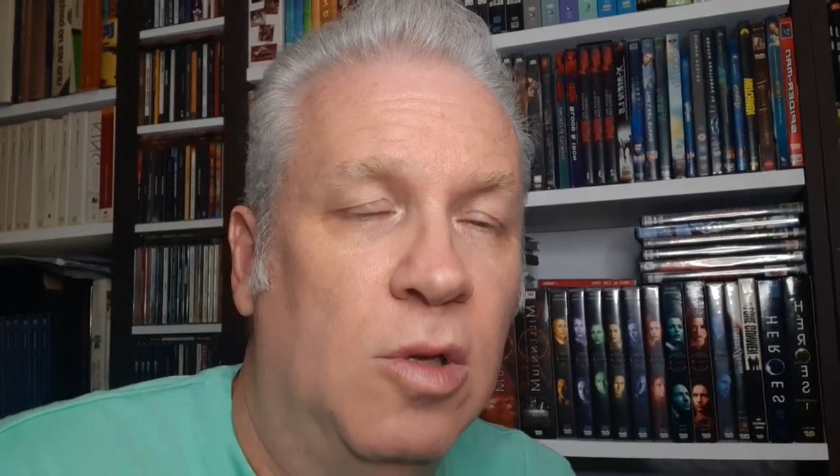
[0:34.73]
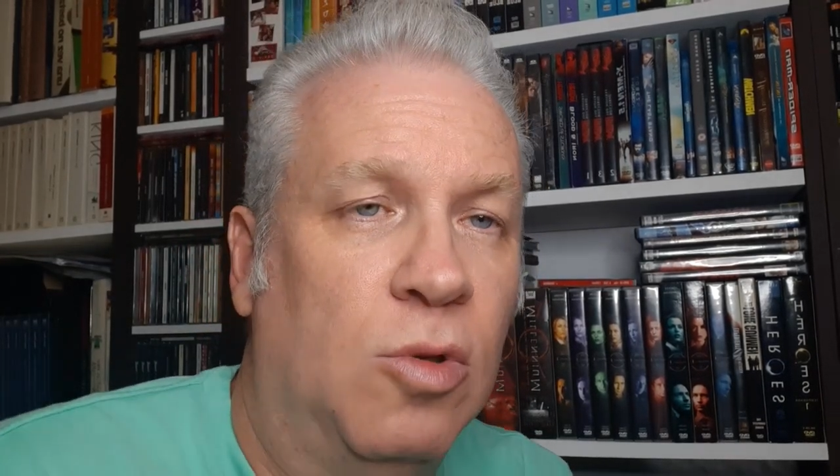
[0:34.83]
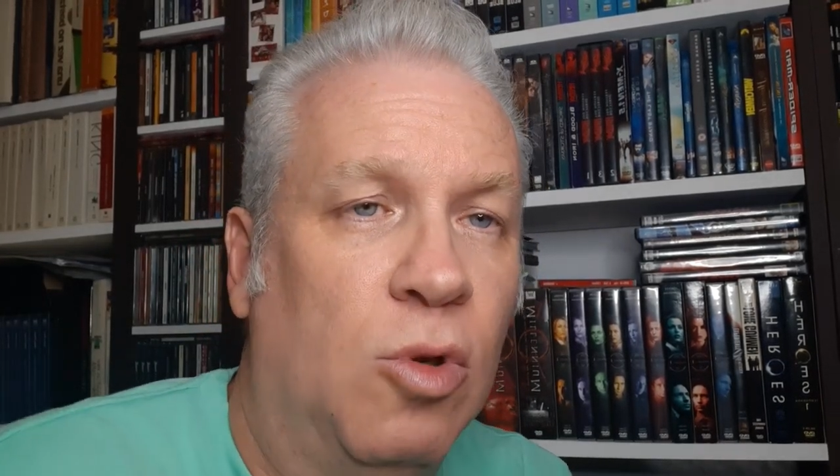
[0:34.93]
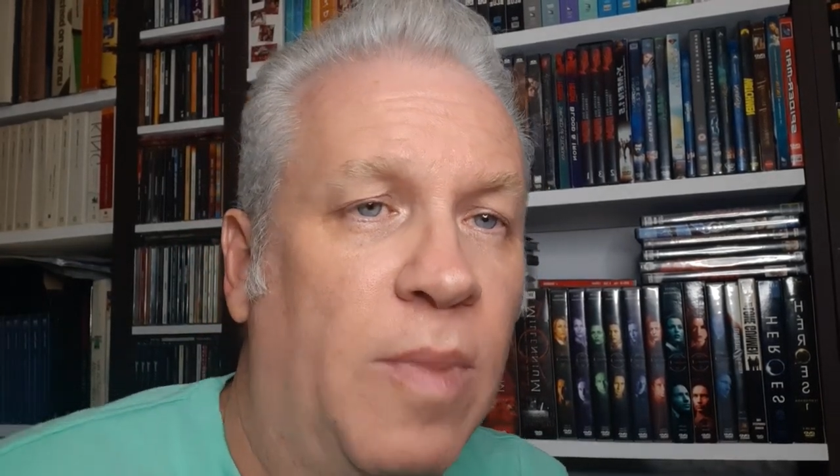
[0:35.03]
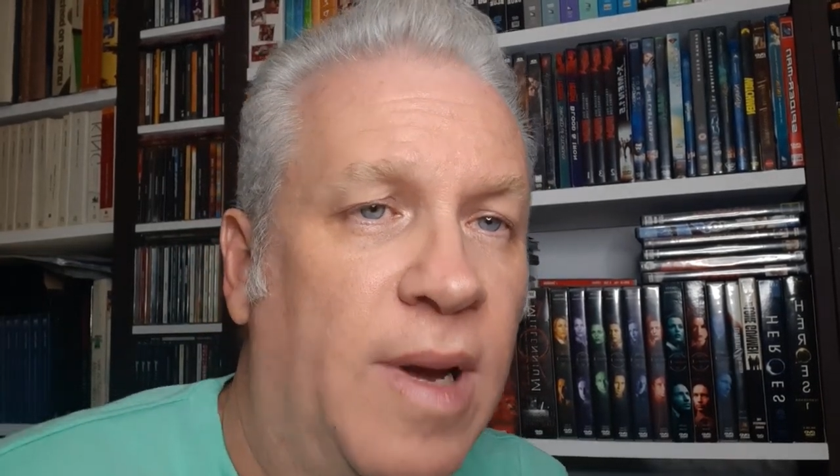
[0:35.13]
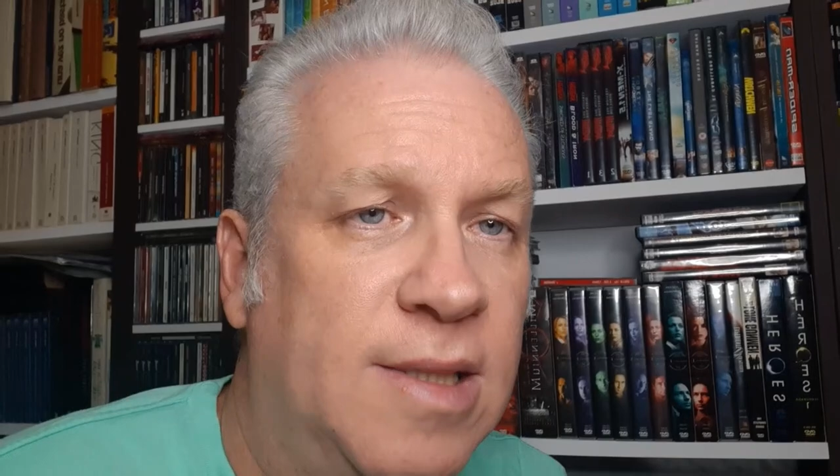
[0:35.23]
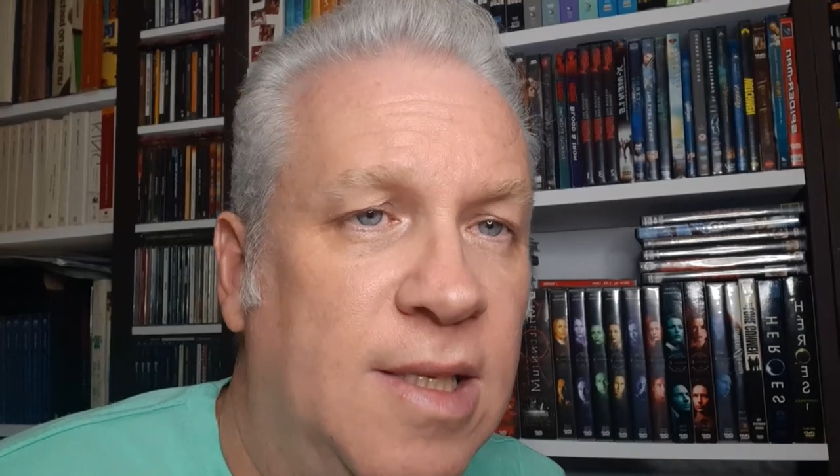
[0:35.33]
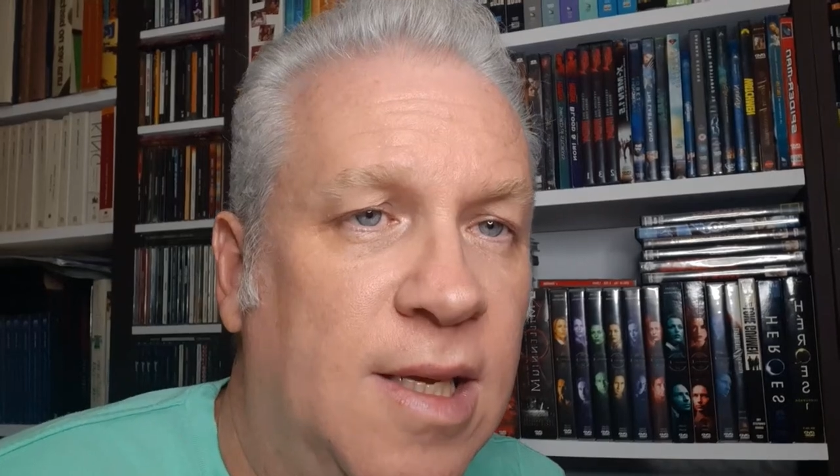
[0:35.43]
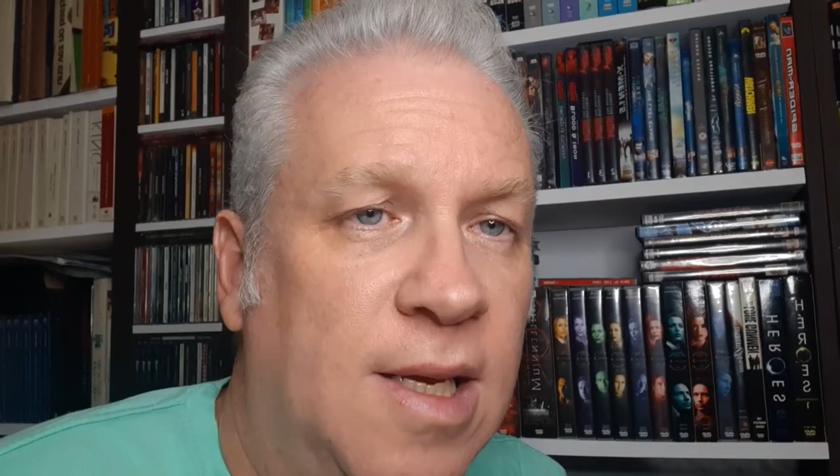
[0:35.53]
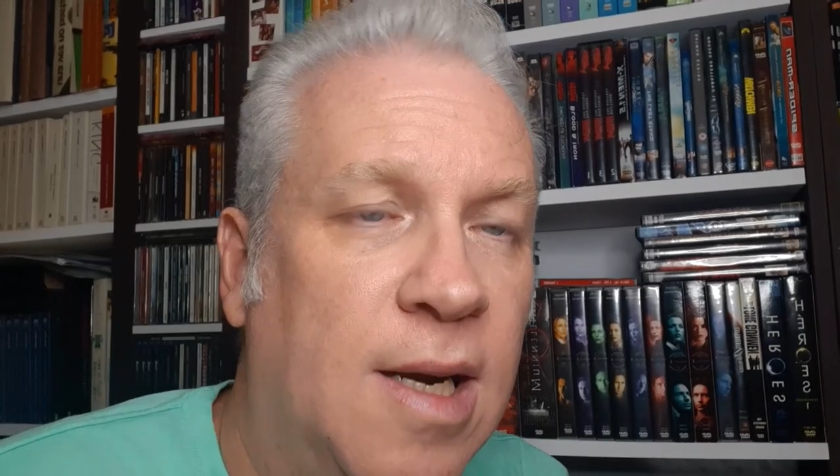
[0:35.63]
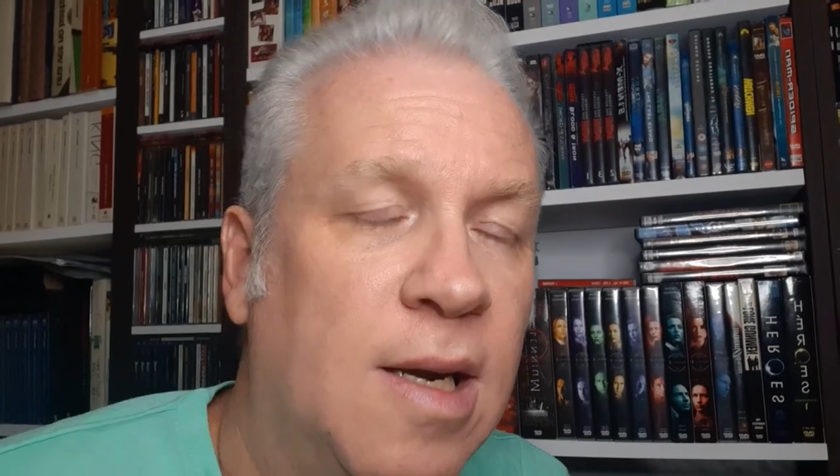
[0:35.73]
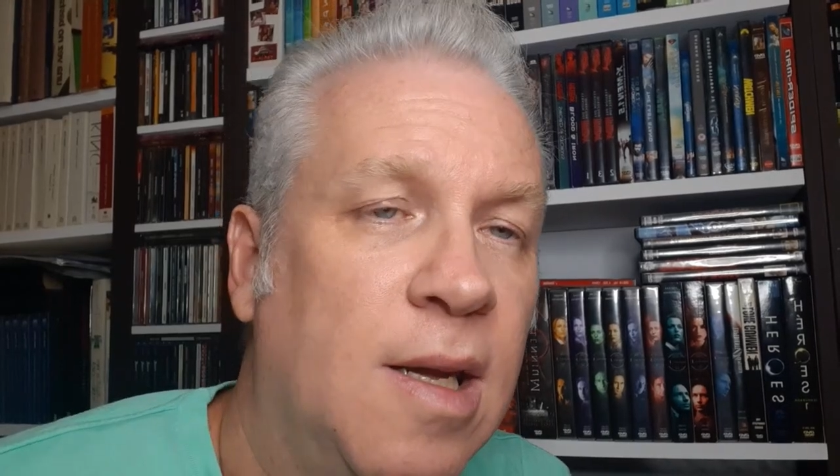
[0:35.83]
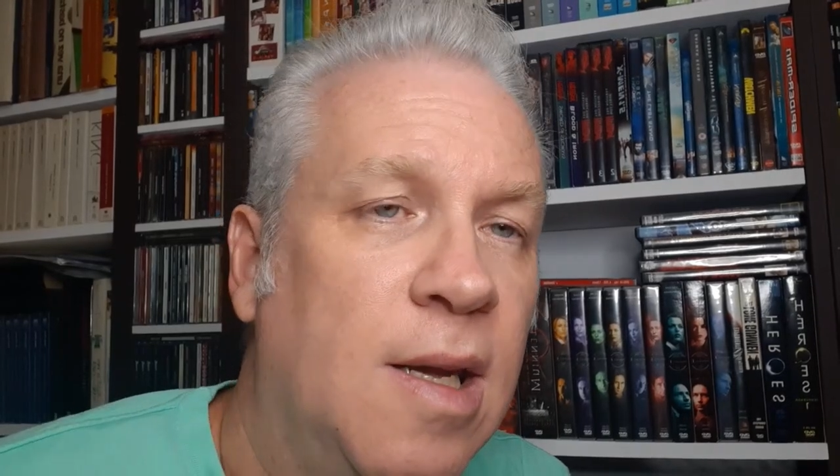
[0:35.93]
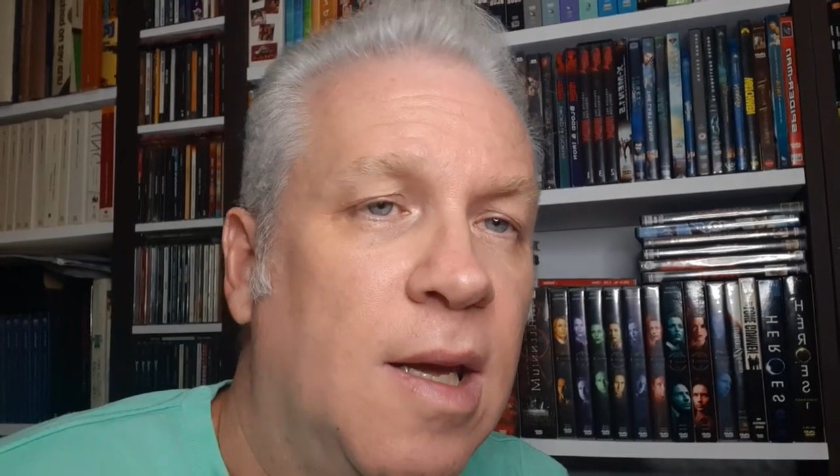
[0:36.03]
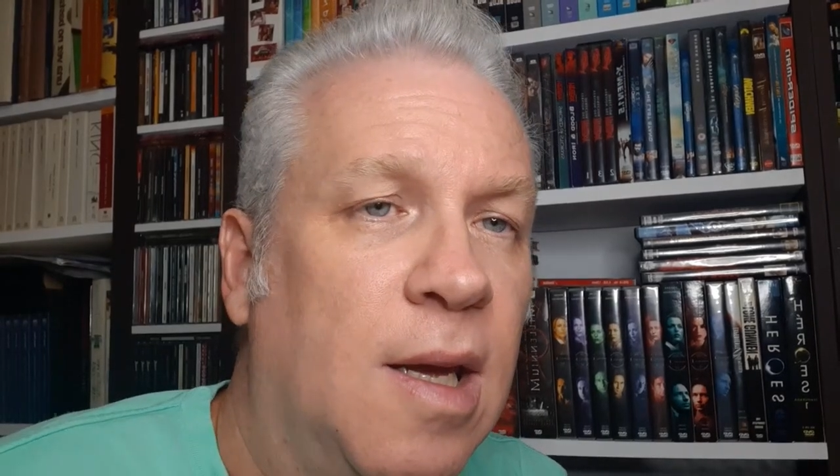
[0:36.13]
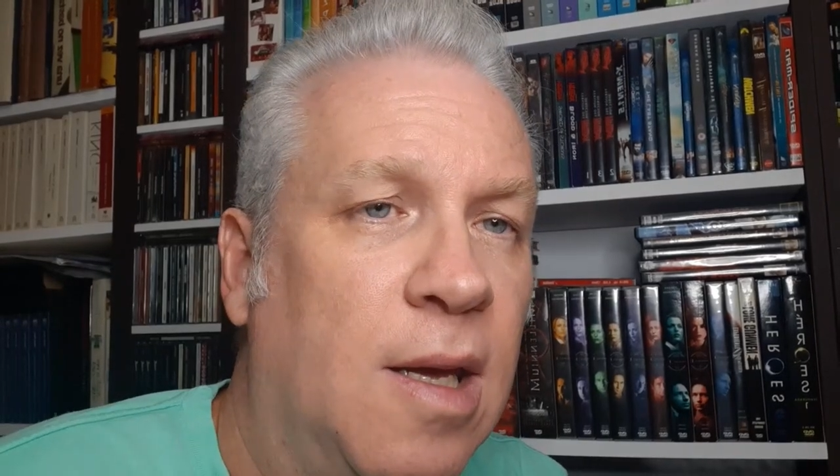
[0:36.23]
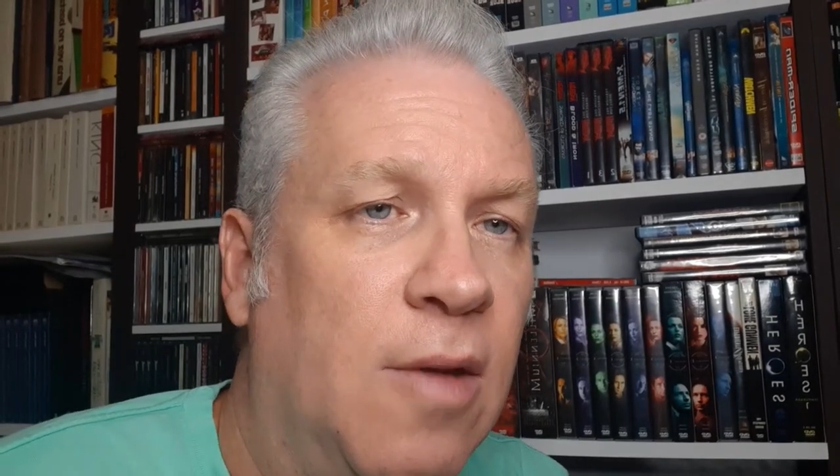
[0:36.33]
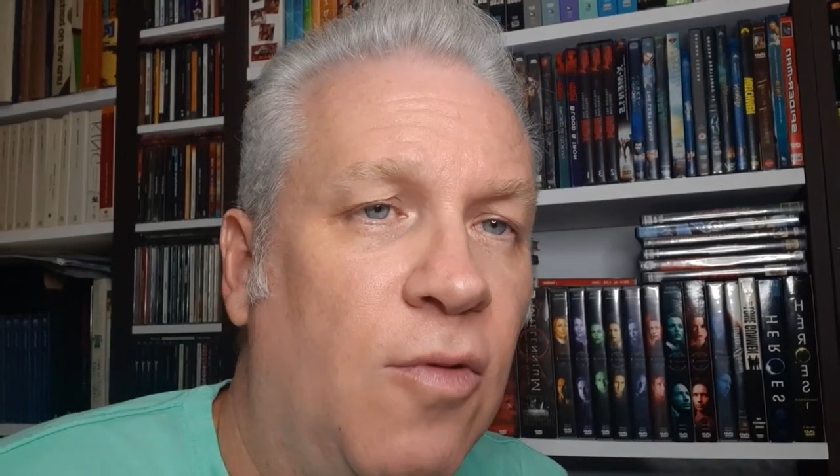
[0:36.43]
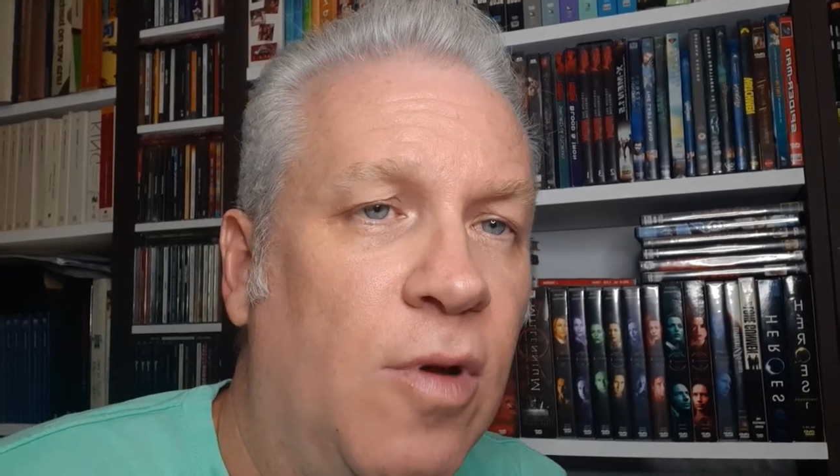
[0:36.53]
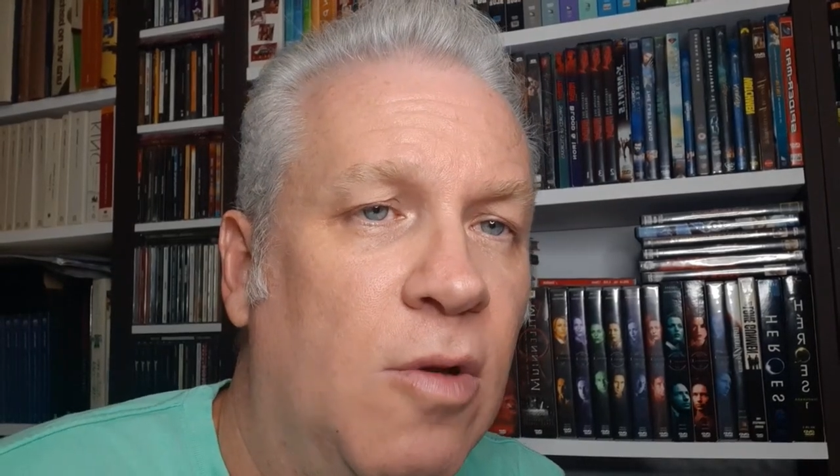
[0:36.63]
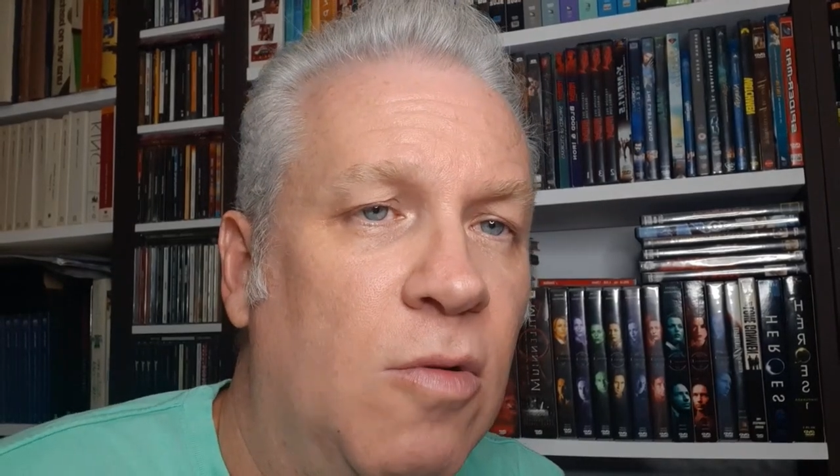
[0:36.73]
Todo parece indicar que fue